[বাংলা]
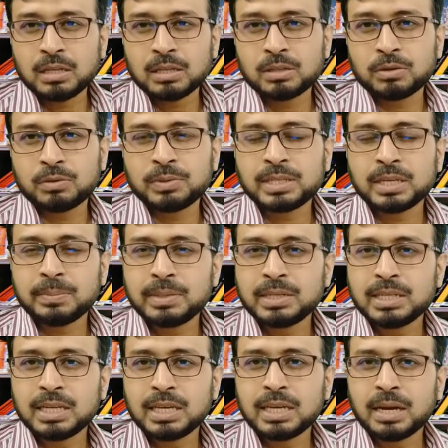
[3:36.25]
তো
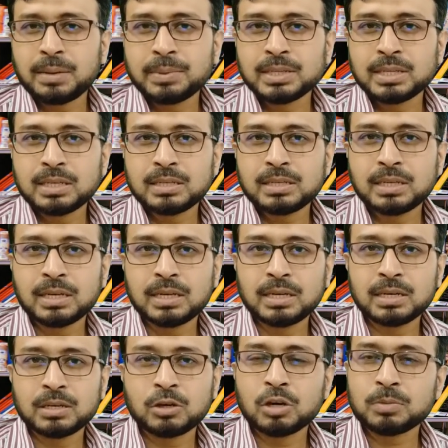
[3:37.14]
ভিটামিন ডি আমাদের
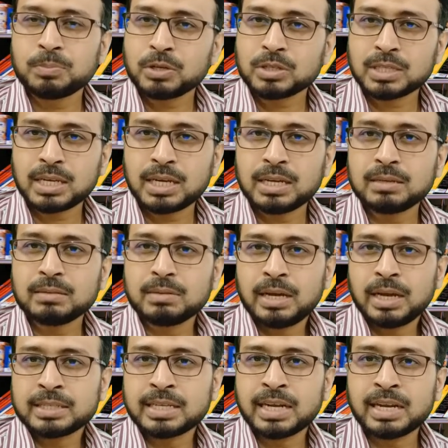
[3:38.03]
গড়পড়তায়
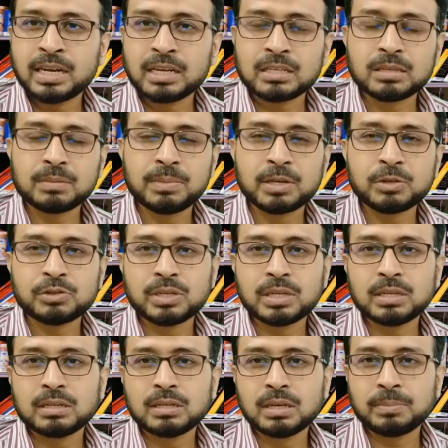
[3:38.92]
একটা অ্যাডাল্ট
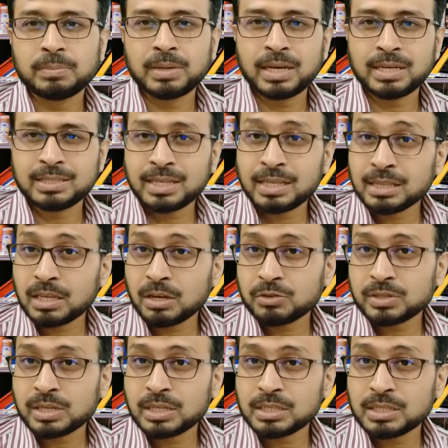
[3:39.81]
মানুষের প্রায় টেন
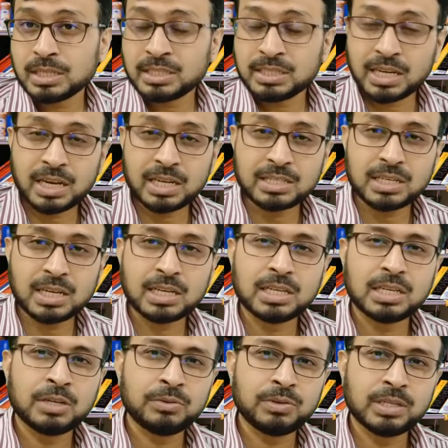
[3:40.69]
থাউজেন্ড ইন্টারন্যাশনাল
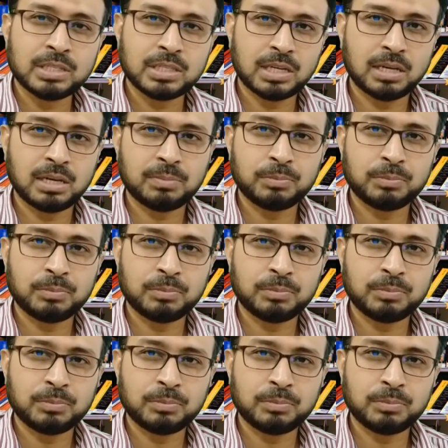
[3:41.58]
ইউনিট